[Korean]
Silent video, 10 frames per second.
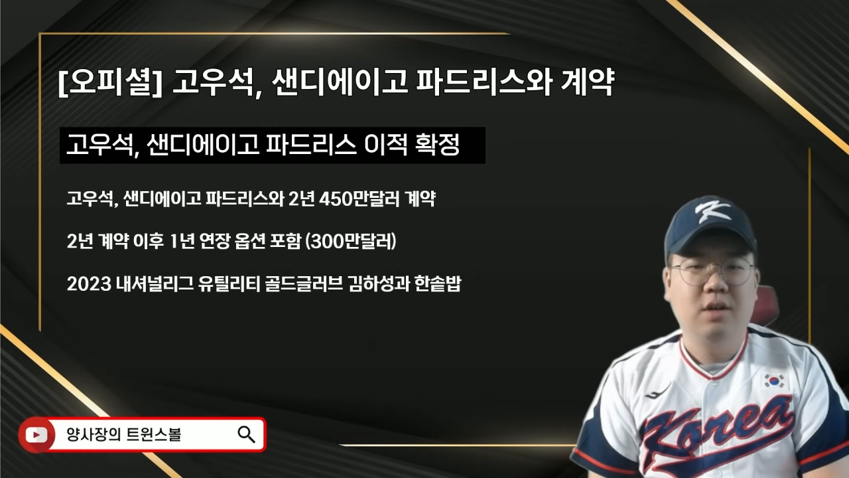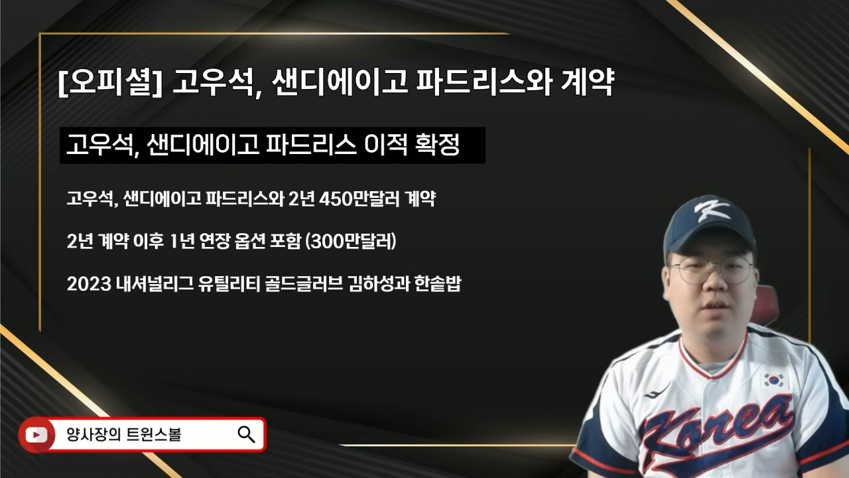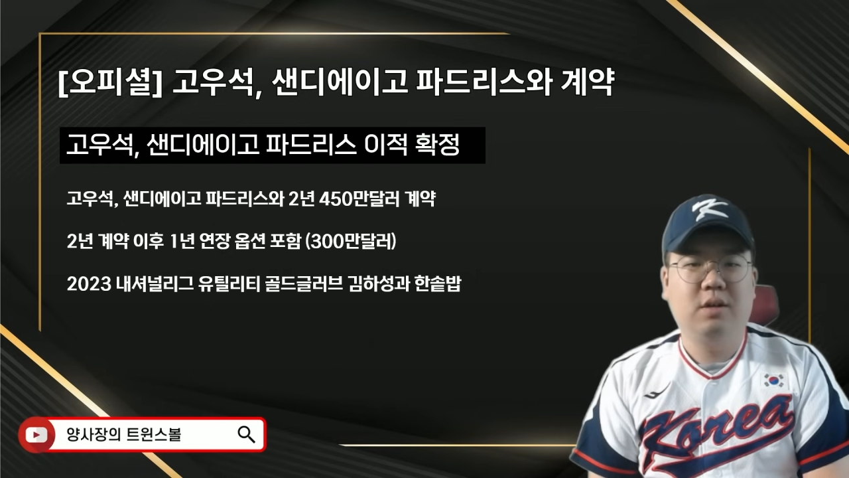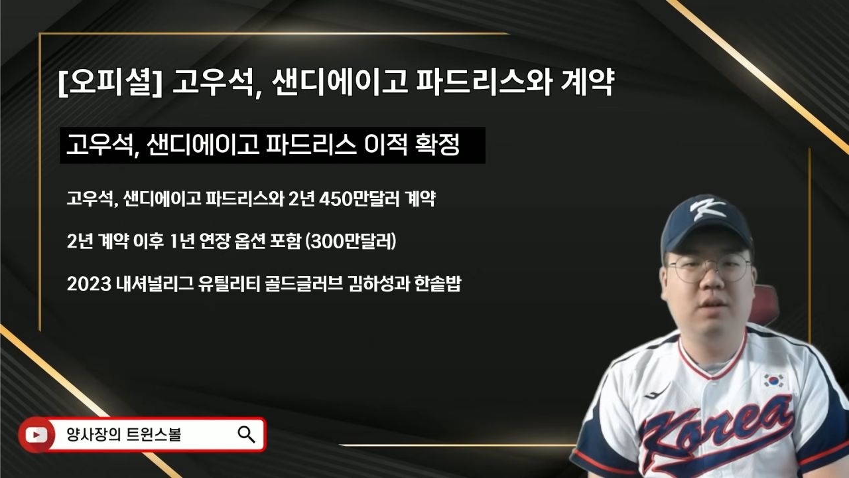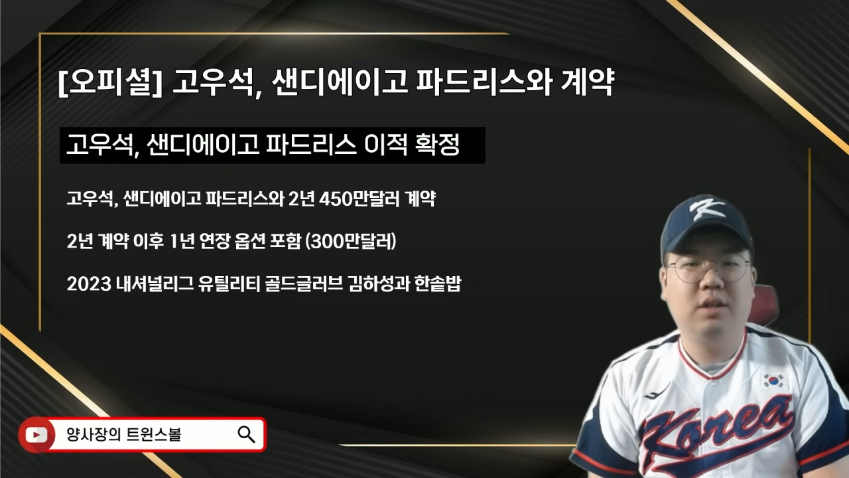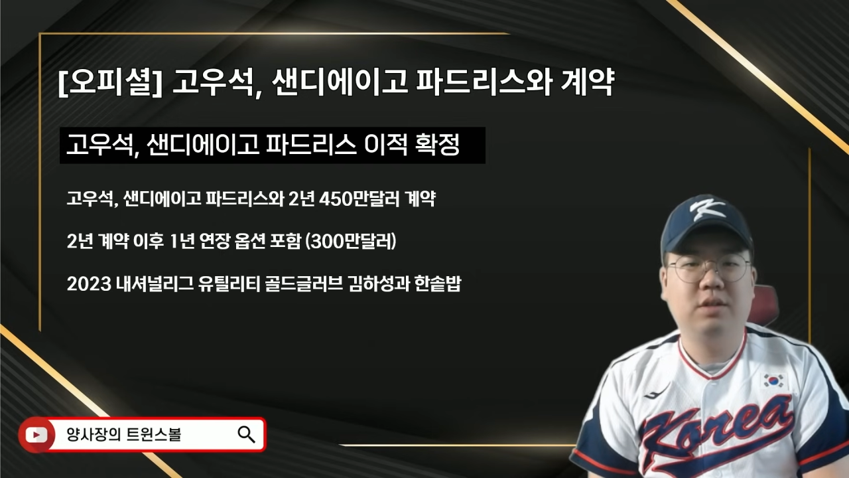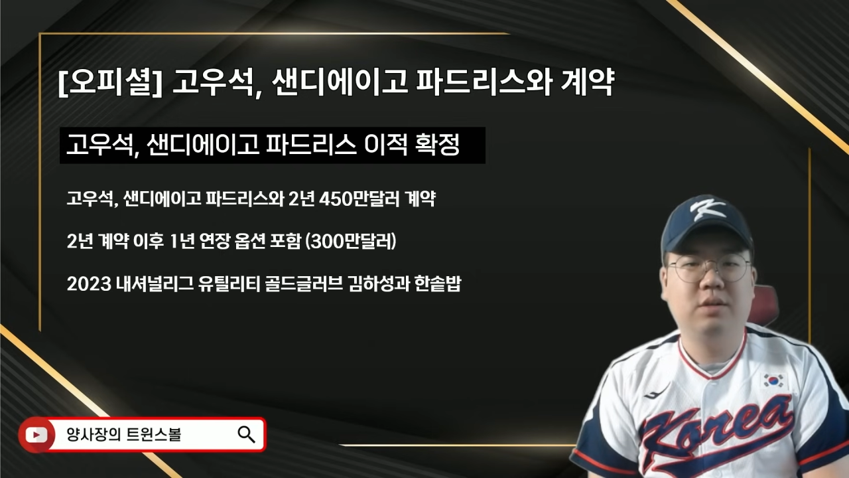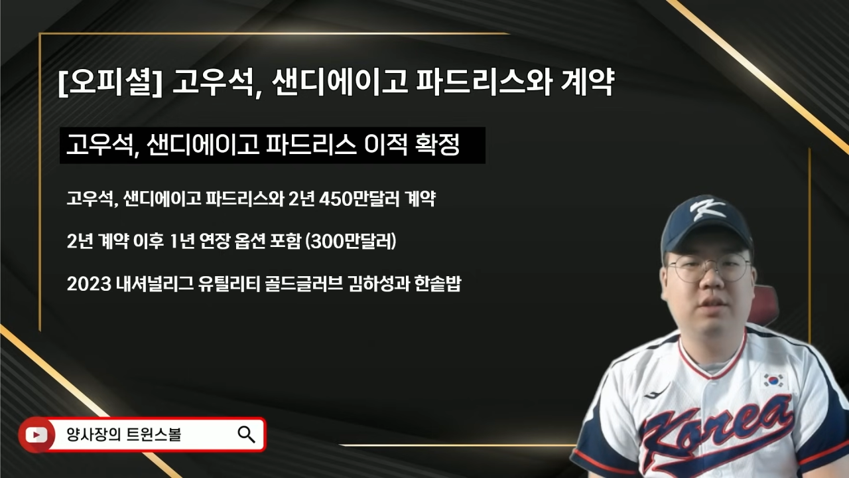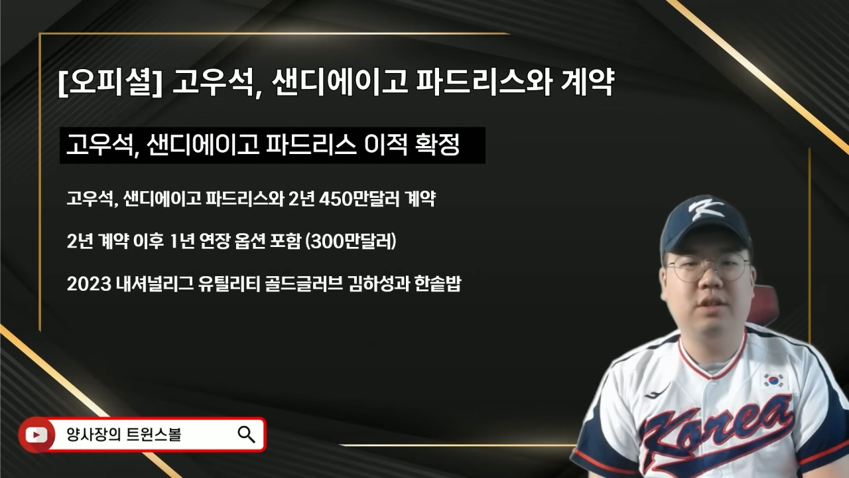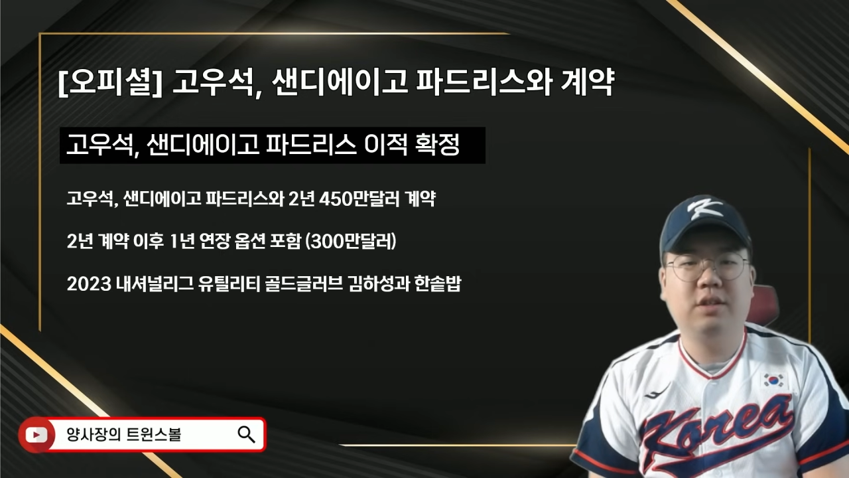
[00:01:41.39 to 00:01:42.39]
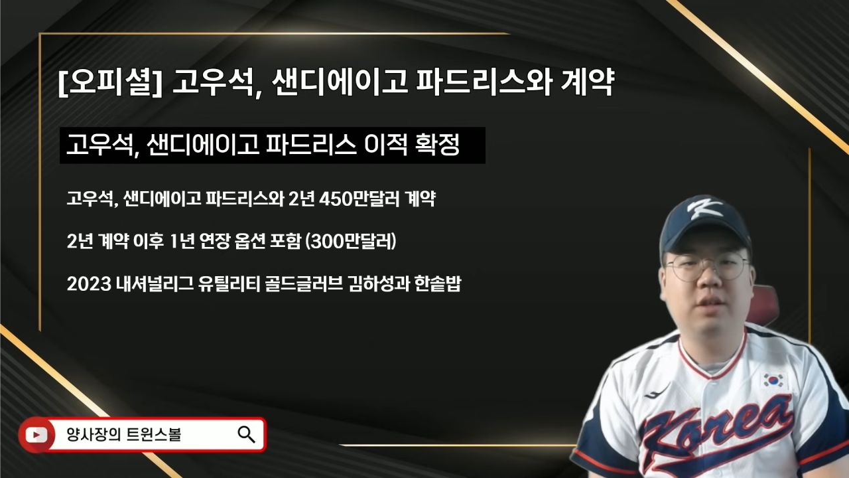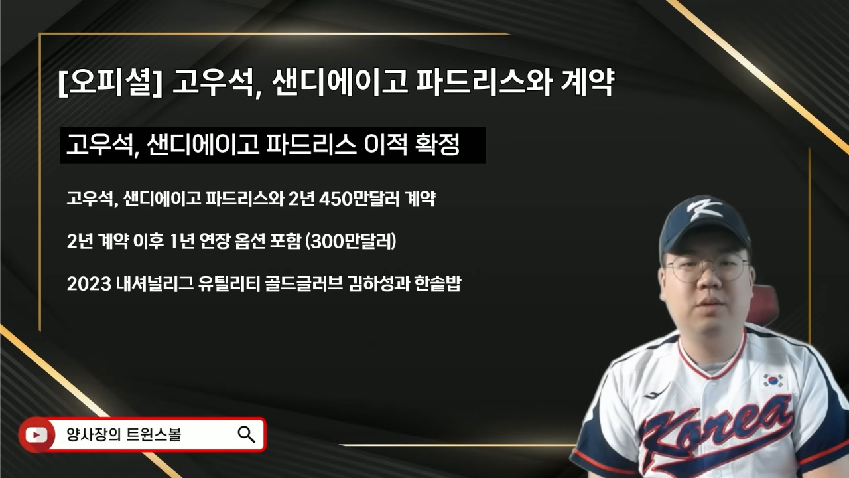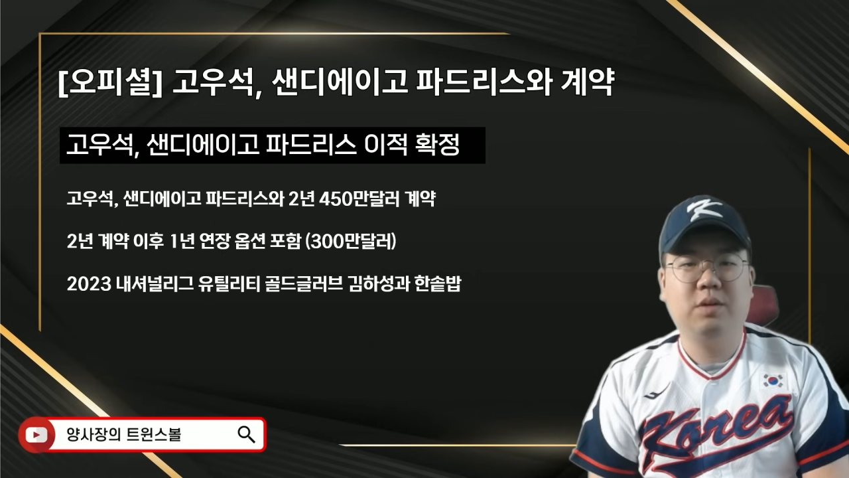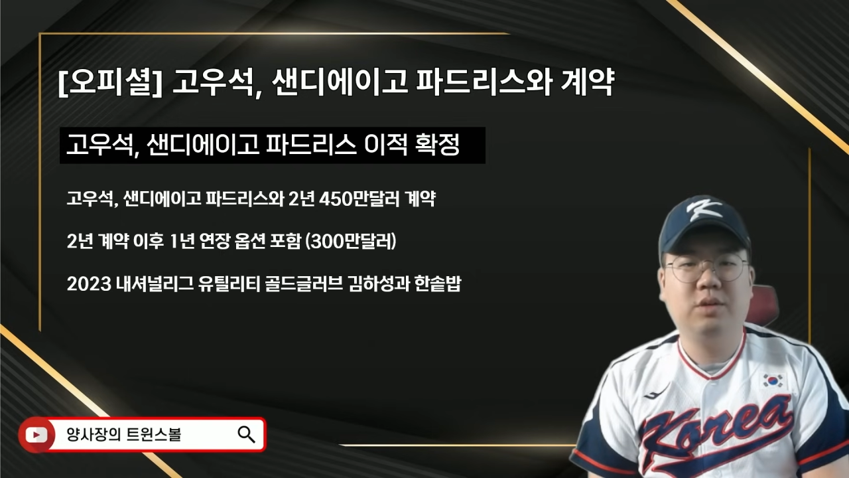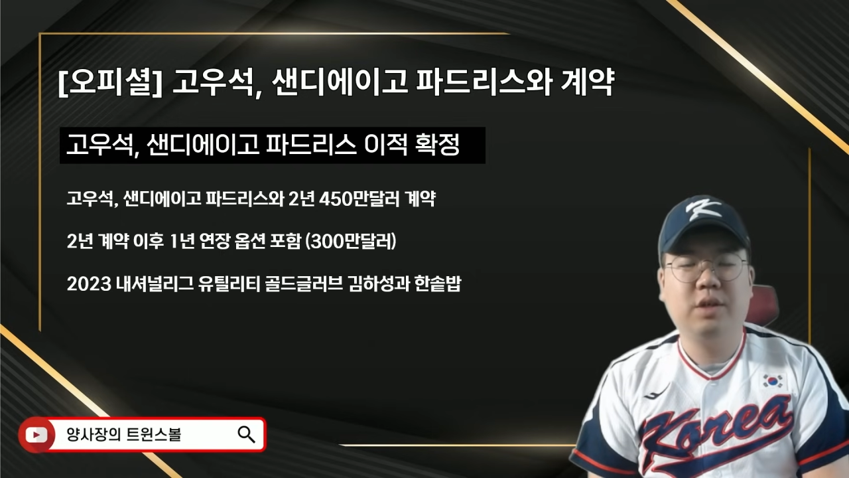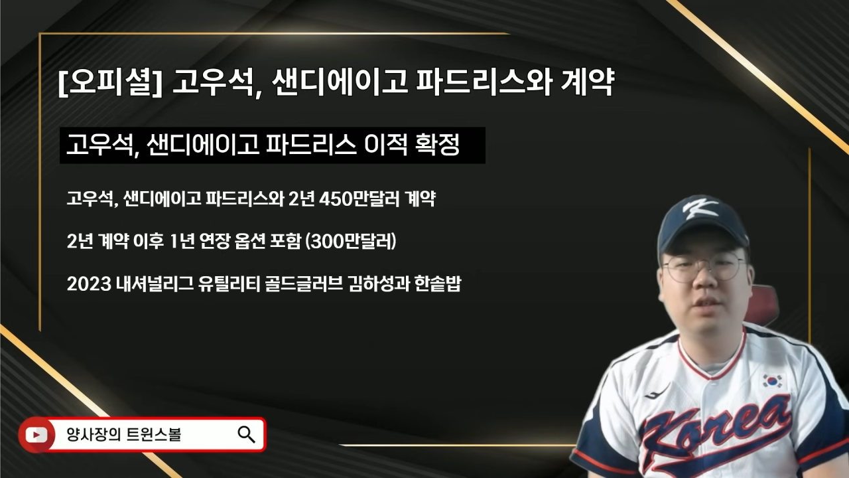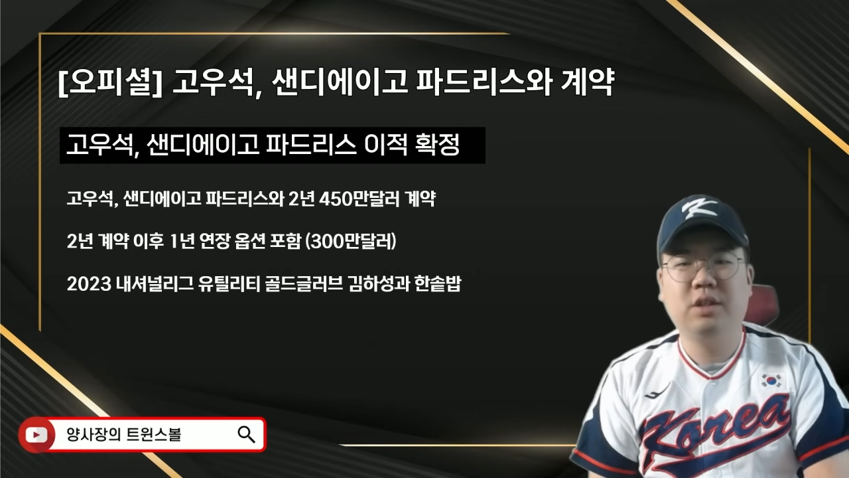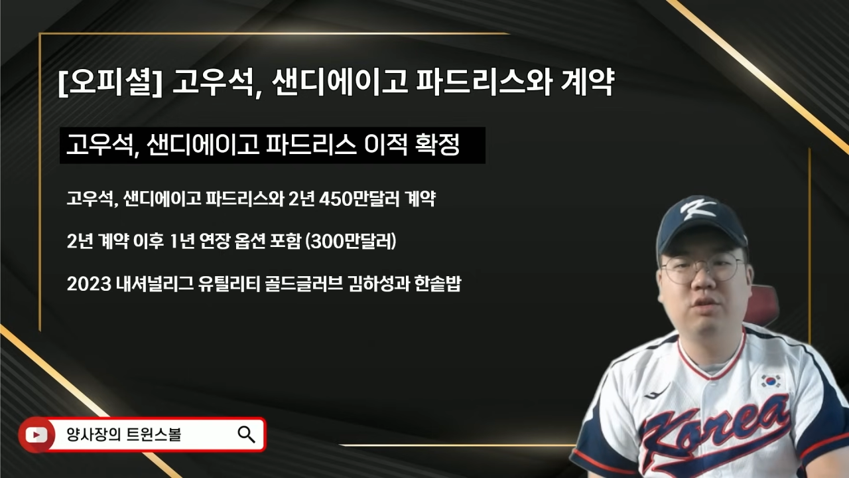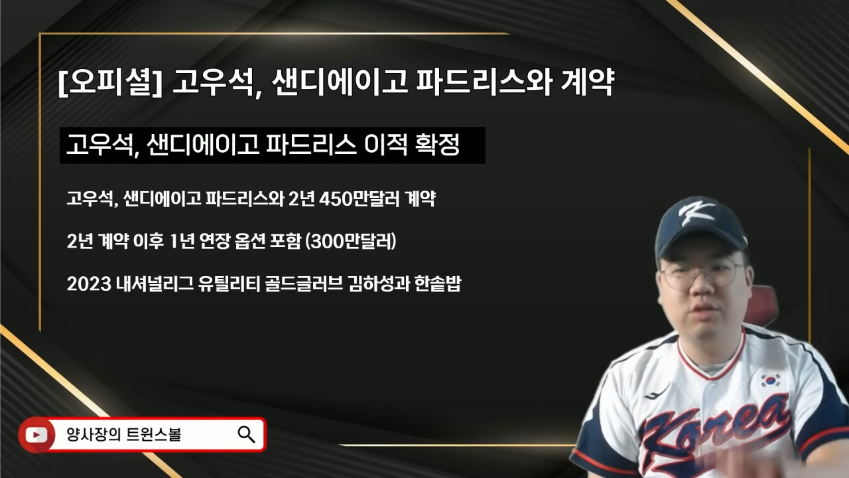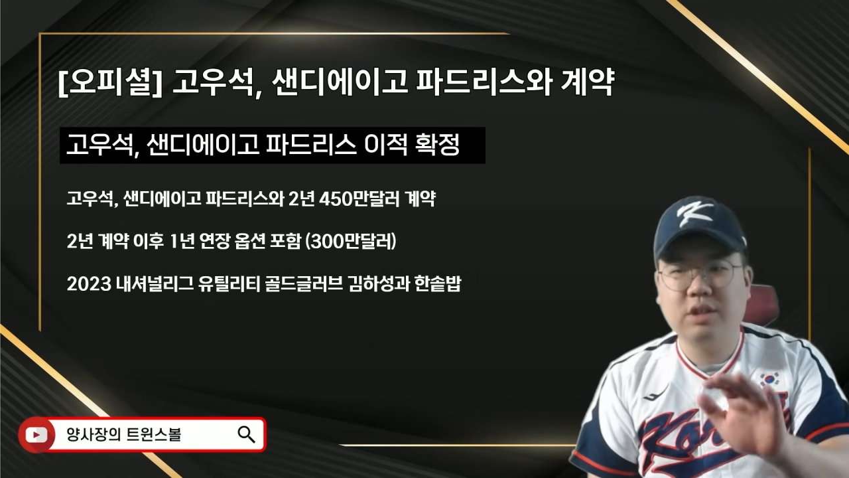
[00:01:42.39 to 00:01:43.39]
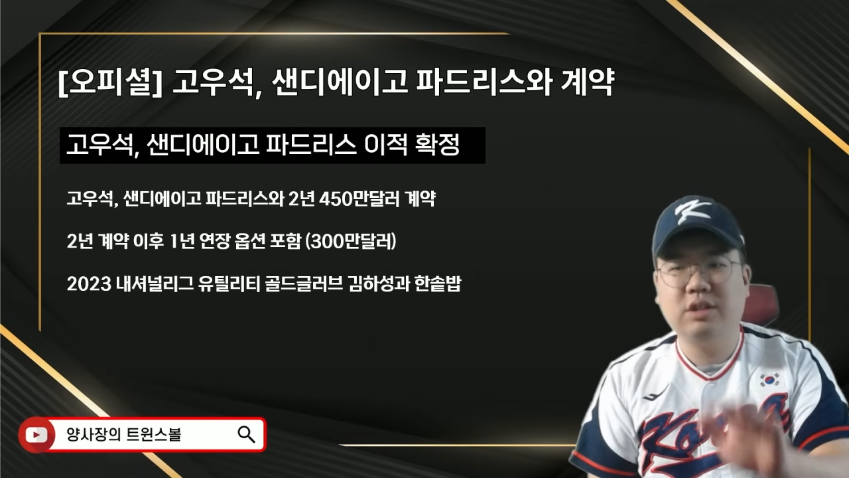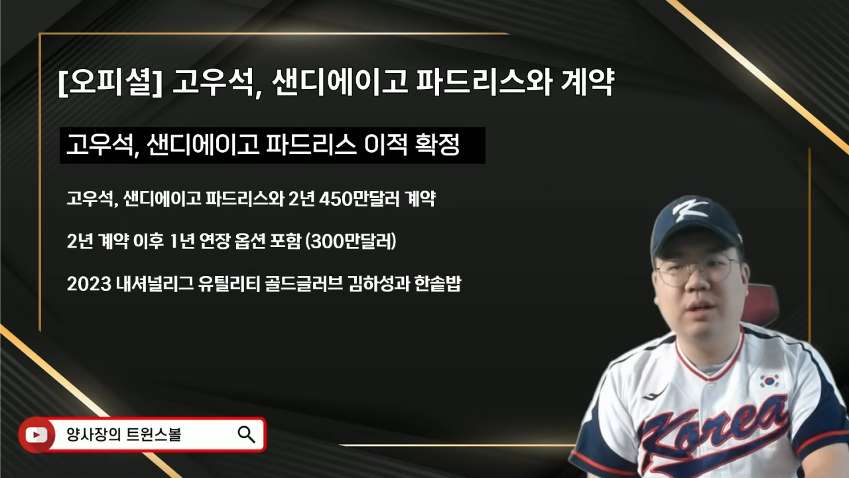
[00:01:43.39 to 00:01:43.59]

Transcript: 여러 가지로 샌디에이고가 최근에 투자를